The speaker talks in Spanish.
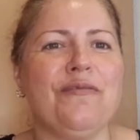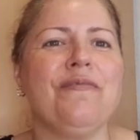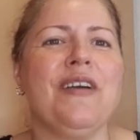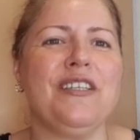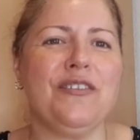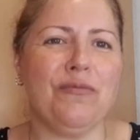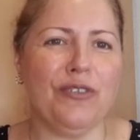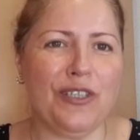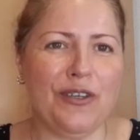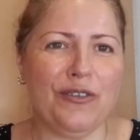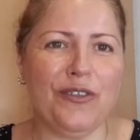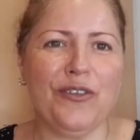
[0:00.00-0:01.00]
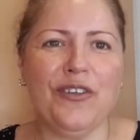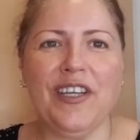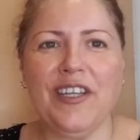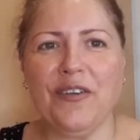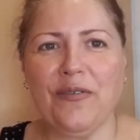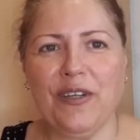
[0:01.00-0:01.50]
Me ha hecho mucha ilusión
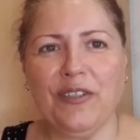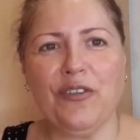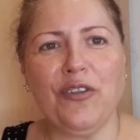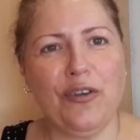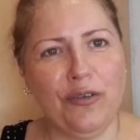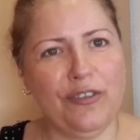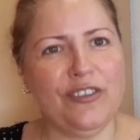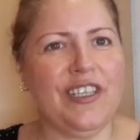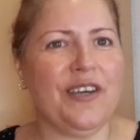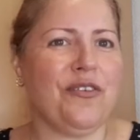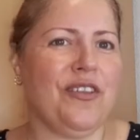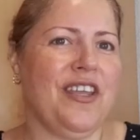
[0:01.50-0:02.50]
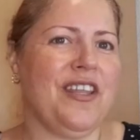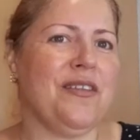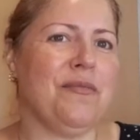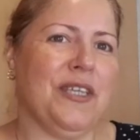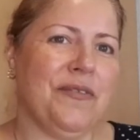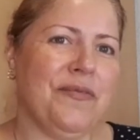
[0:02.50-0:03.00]
que Roberto Deluxe se acordara de mí.